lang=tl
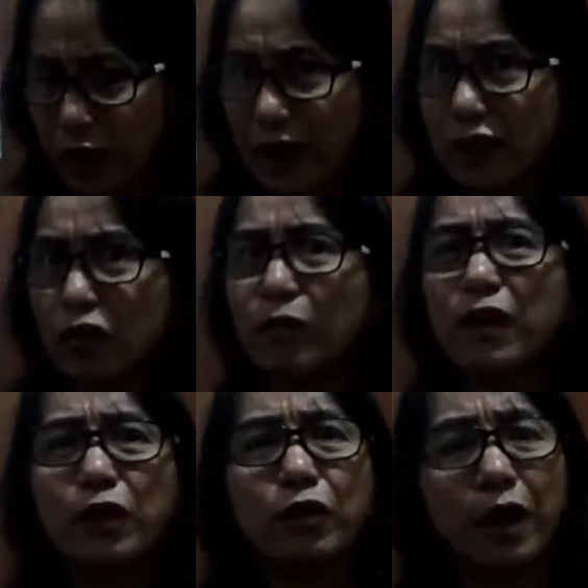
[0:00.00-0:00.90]
Lahat yung
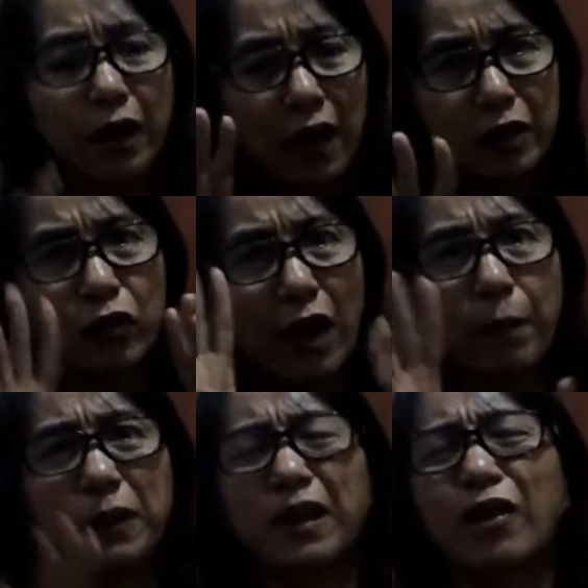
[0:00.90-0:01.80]
video na, lahat yung
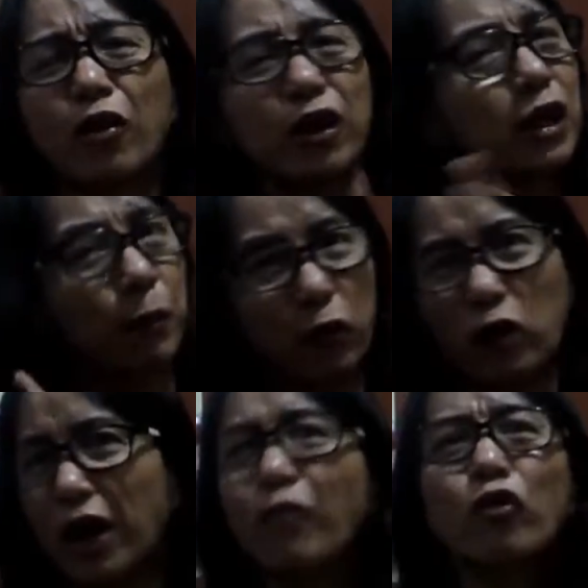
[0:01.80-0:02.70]
apat na no, hindi po
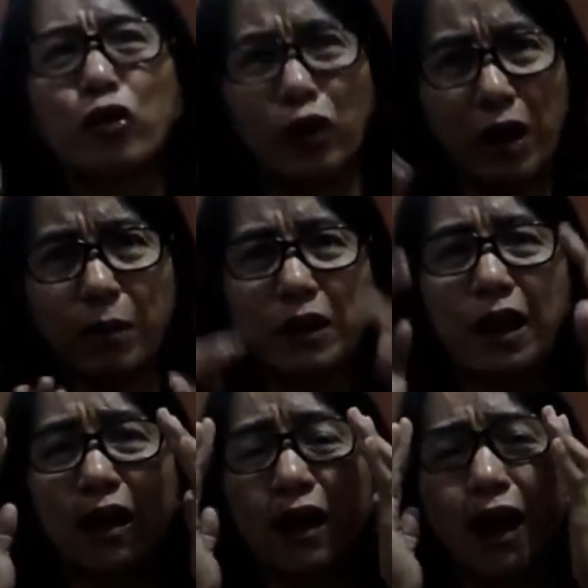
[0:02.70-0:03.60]
lang alam ko, yun lang ba
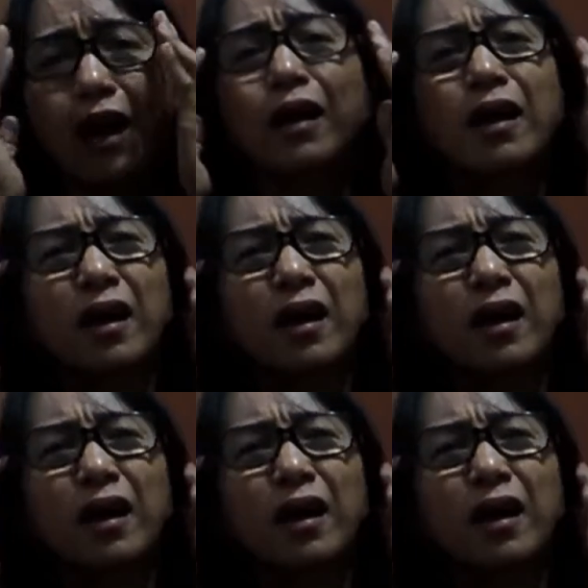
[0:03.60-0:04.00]
talaga?